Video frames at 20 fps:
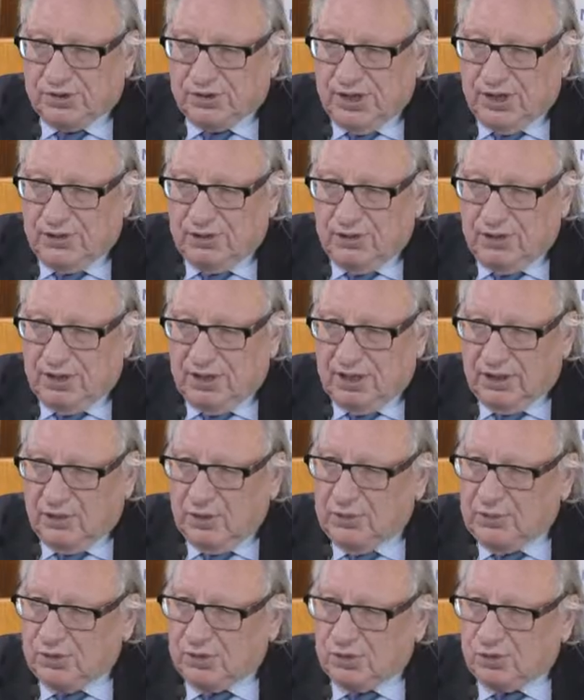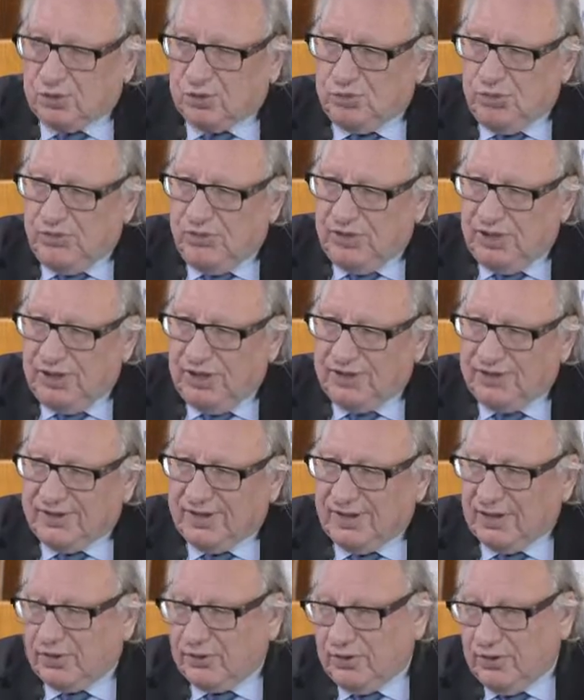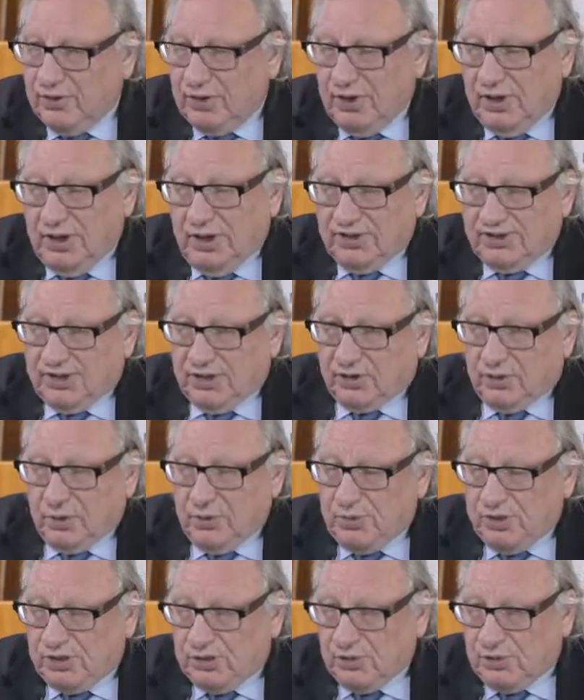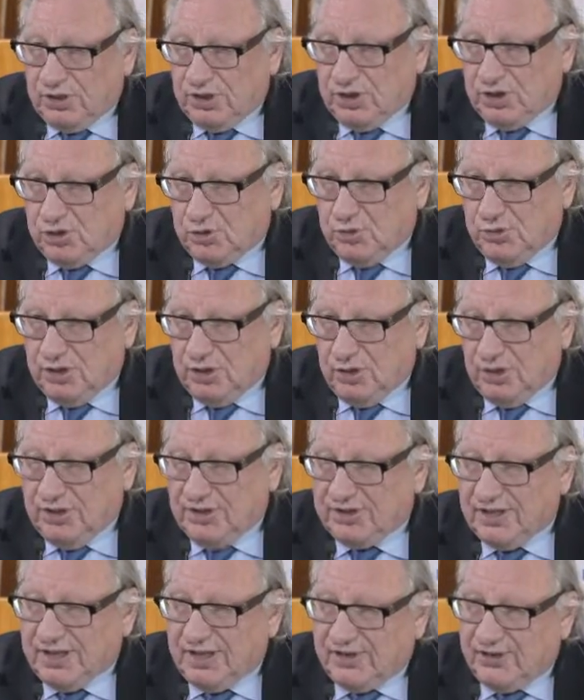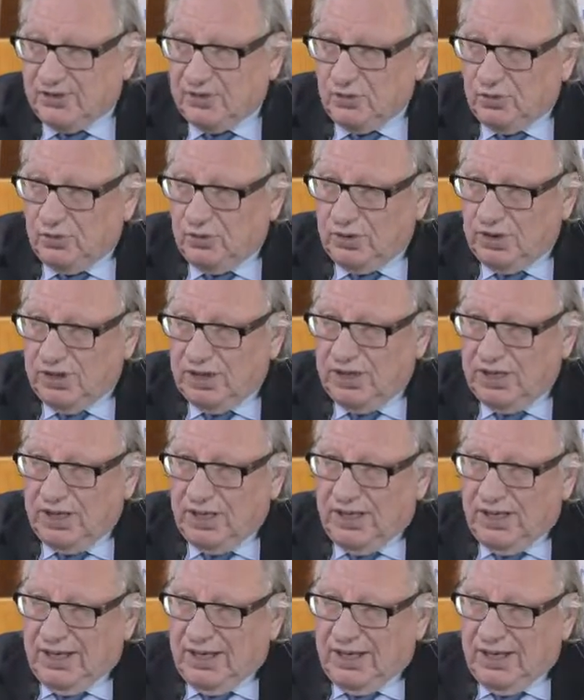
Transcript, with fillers: au sein de la commission de suivi, c'est-à-dire que cette commission qui suit les élections et,